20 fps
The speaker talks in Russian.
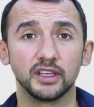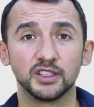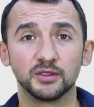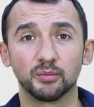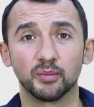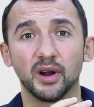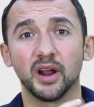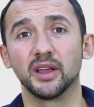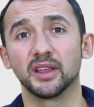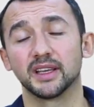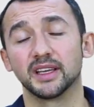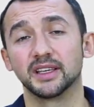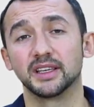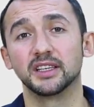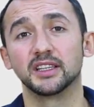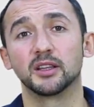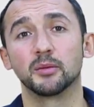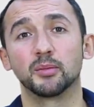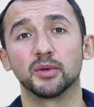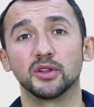исправить
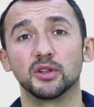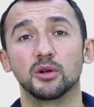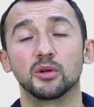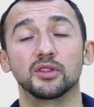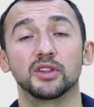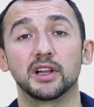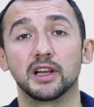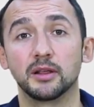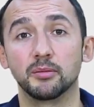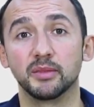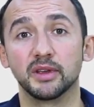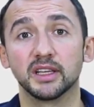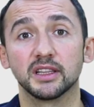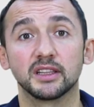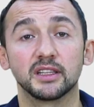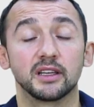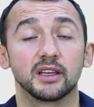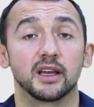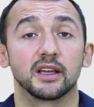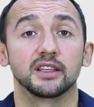какие-то определенные
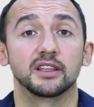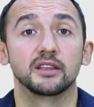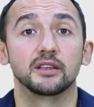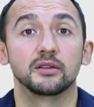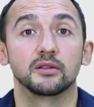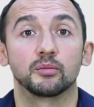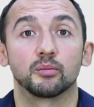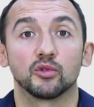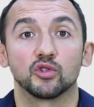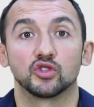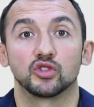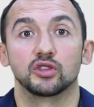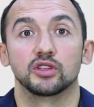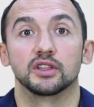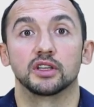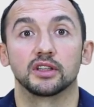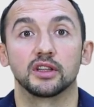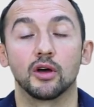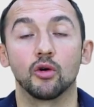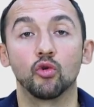элементы, они просто
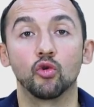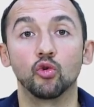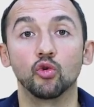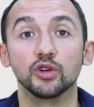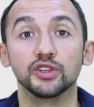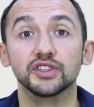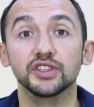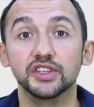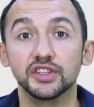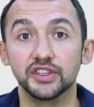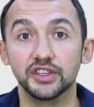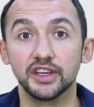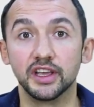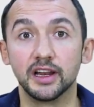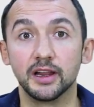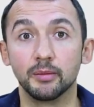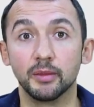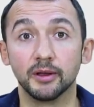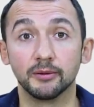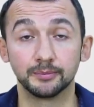иногда уходят
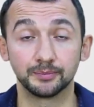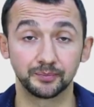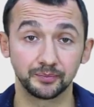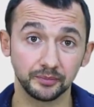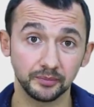неделями.